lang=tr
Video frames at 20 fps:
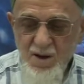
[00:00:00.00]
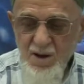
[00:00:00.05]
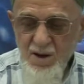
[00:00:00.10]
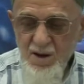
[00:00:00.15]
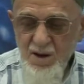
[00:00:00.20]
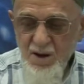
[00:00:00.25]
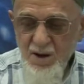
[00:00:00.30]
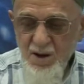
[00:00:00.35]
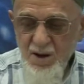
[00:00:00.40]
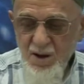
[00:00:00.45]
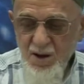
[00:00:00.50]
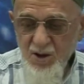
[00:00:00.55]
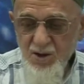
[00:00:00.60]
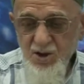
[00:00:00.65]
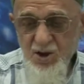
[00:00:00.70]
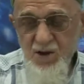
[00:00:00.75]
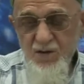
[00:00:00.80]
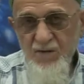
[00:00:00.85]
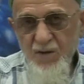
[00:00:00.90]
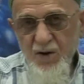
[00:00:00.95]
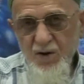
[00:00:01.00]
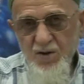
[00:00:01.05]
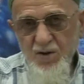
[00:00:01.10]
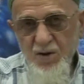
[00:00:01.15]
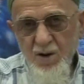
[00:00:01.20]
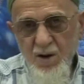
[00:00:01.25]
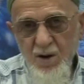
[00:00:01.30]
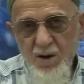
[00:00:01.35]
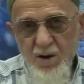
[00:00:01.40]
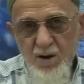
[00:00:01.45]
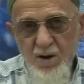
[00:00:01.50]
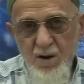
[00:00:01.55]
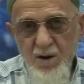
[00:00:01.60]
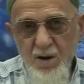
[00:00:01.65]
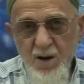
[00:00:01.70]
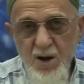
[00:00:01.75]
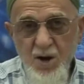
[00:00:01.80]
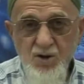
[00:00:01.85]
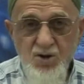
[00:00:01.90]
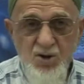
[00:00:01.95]
E, hacı ifatta,
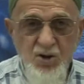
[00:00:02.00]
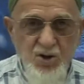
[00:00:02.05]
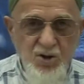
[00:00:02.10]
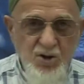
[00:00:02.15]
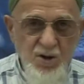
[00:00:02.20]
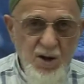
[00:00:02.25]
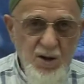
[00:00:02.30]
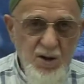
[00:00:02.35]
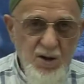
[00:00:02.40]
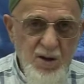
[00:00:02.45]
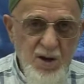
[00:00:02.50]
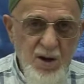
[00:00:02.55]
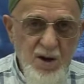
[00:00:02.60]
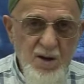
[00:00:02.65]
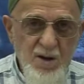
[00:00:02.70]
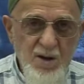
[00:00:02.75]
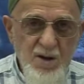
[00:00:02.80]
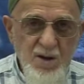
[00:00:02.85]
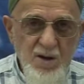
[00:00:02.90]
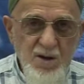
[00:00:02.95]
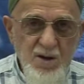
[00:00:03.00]
hacı kıranda